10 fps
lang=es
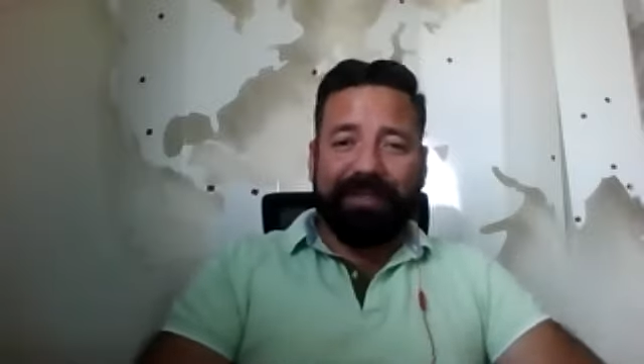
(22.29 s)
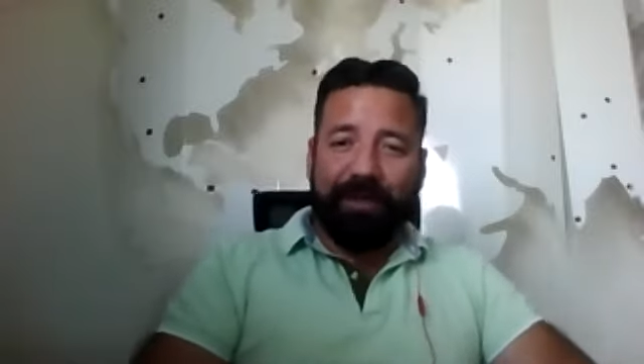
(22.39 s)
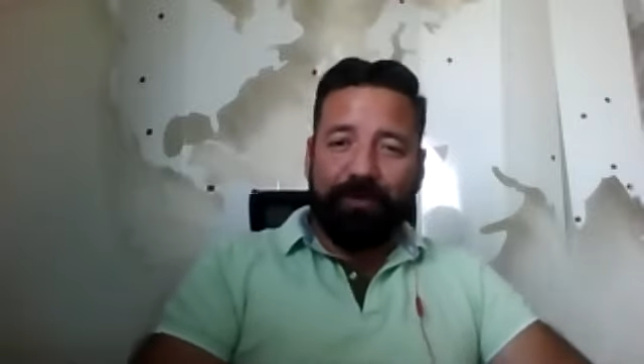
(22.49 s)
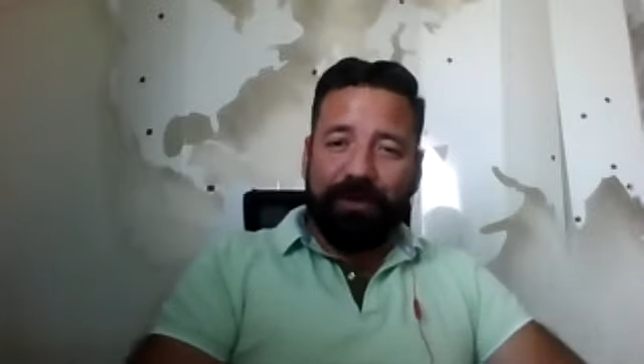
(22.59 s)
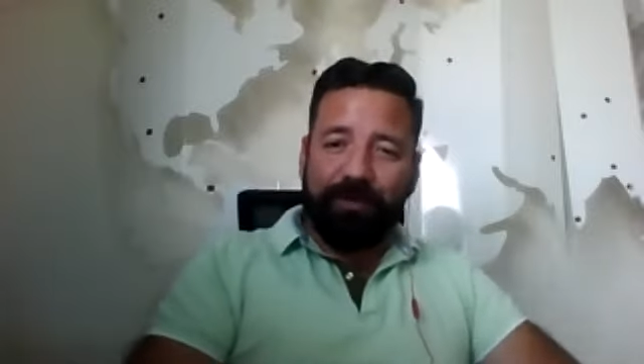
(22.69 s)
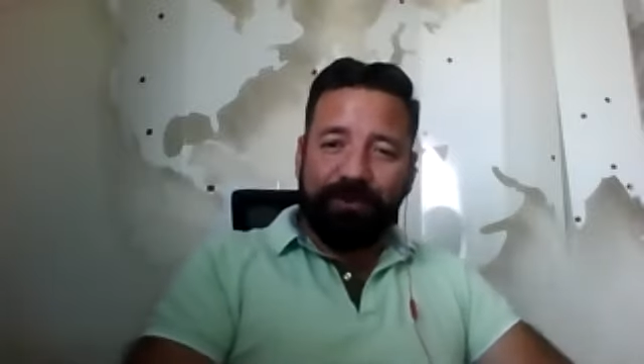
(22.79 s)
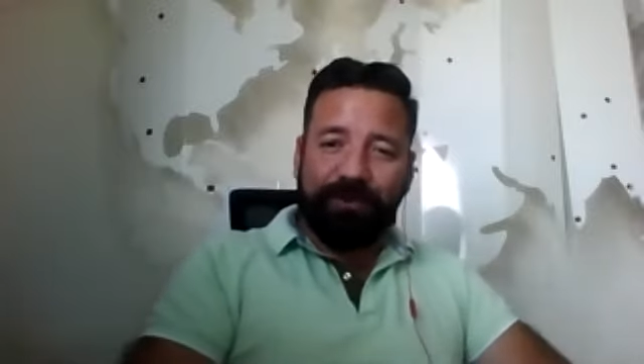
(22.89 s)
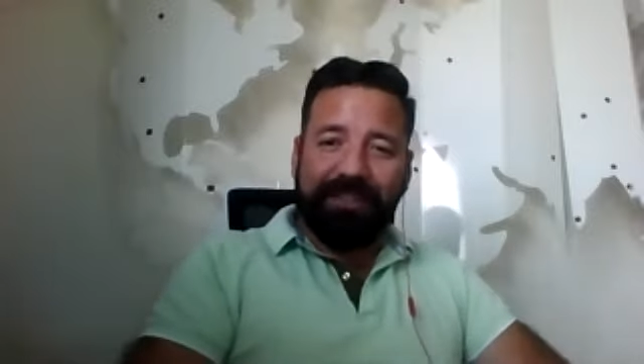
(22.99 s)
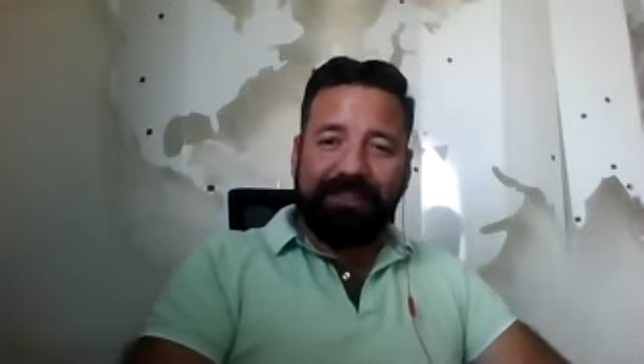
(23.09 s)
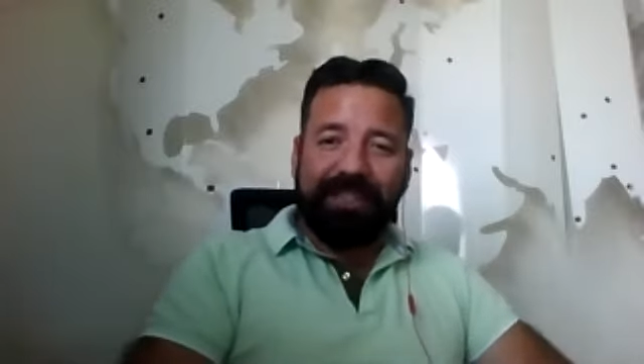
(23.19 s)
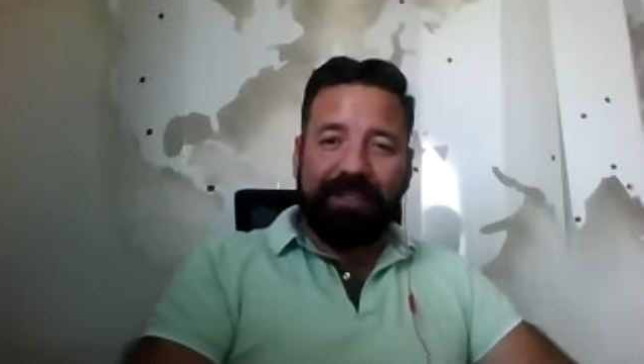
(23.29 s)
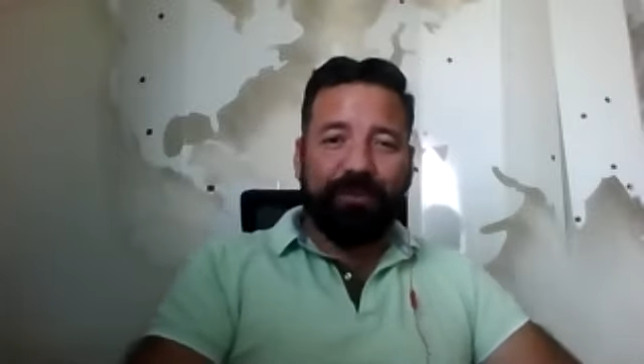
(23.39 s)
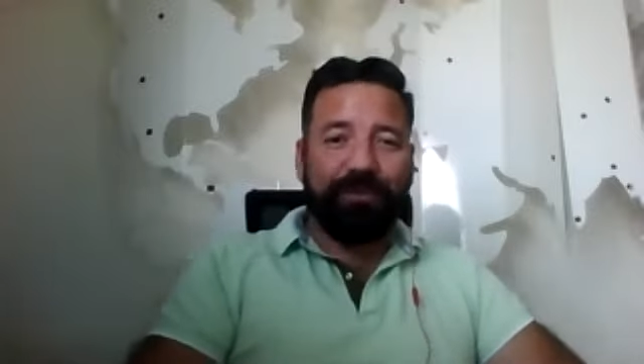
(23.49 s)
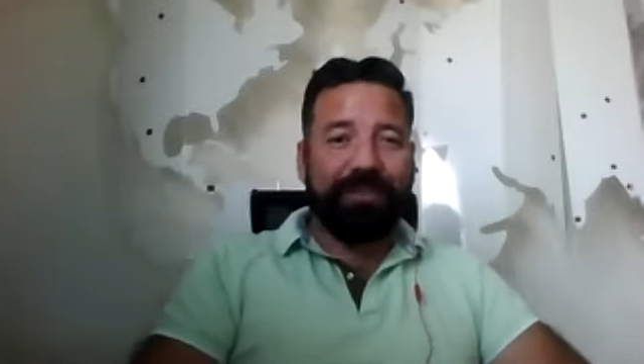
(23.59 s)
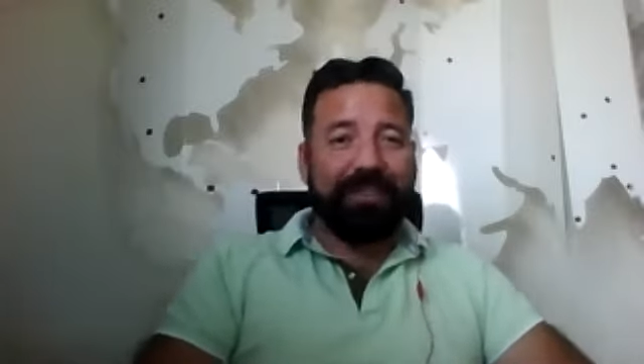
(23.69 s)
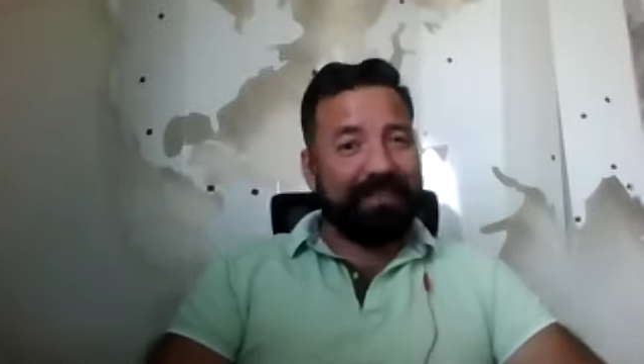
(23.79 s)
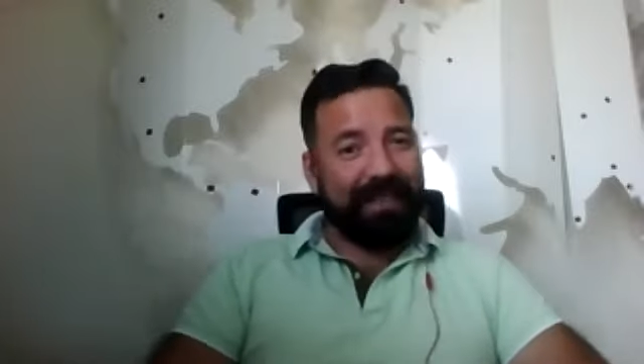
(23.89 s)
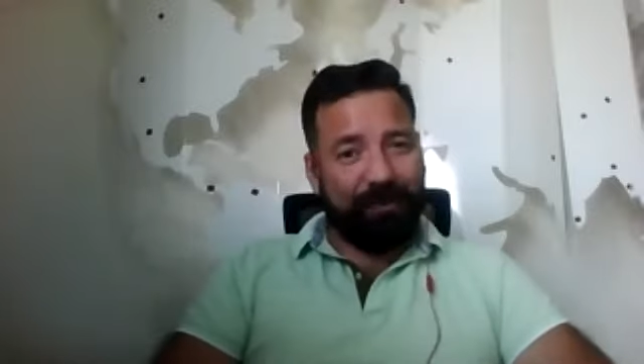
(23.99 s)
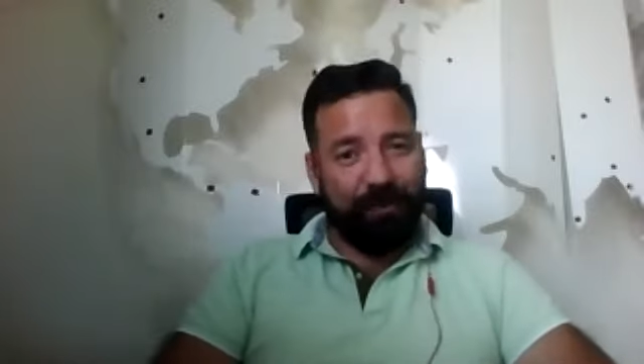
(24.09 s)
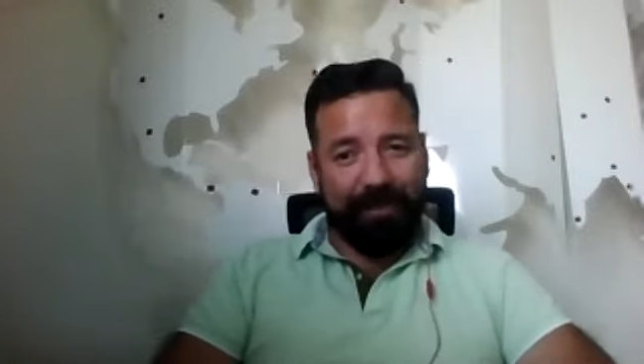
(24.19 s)
tengo el gusto de estar con
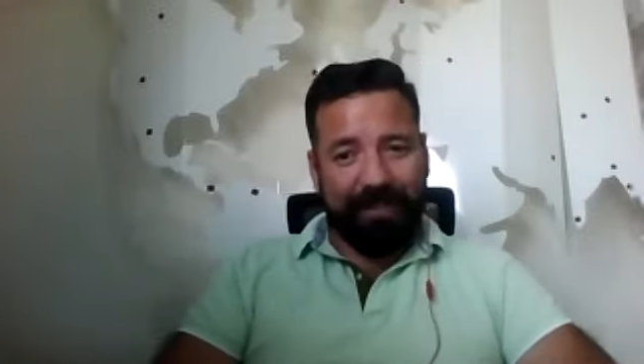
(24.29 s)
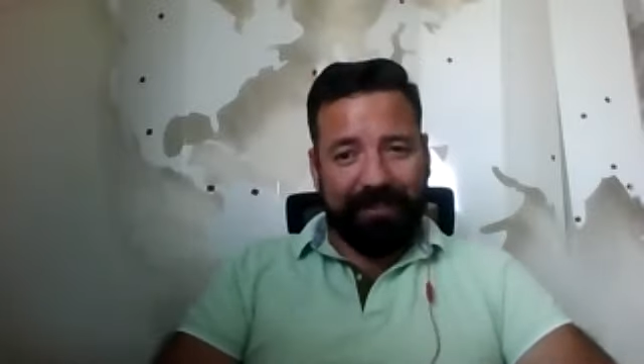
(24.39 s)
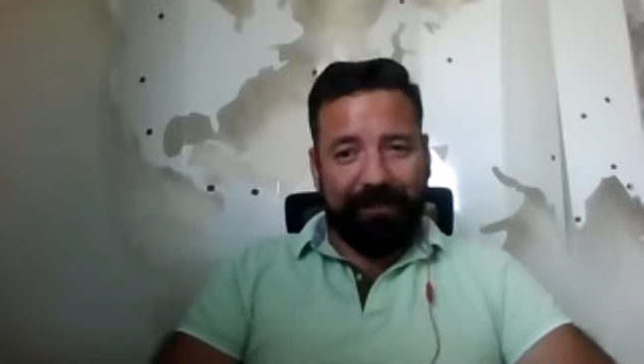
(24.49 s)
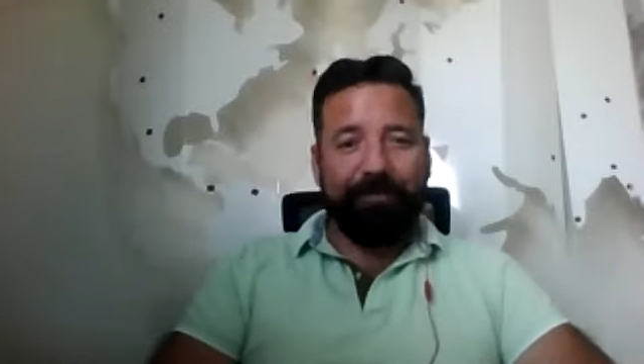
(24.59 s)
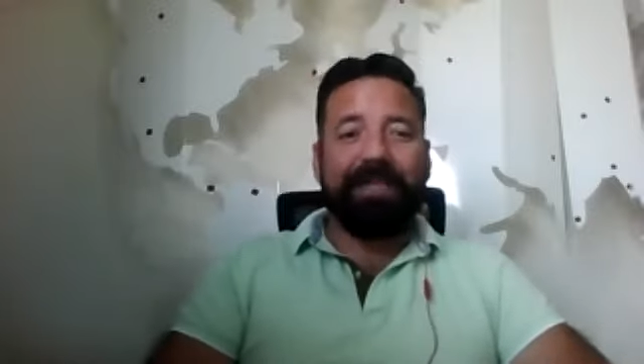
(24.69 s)
Isaac Gómez.